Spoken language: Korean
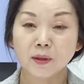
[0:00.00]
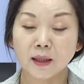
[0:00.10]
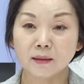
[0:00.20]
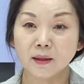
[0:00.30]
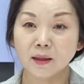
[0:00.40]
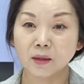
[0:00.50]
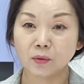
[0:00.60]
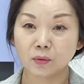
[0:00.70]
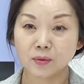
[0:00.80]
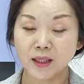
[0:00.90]
갖다
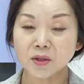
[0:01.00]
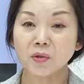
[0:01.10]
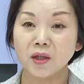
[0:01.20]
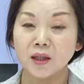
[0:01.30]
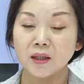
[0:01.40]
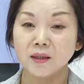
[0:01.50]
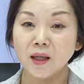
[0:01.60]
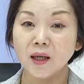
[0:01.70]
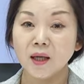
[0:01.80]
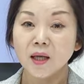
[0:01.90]
대고 짜셔야
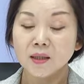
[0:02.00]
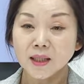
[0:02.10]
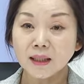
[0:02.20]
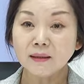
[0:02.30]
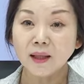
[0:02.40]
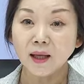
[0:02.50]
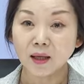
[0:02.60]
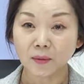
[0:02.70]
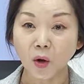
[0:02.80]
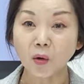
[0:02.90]
되는데 짤
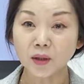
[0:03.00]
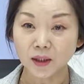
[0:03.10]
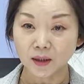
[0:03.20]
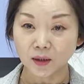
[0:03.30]
때 거리,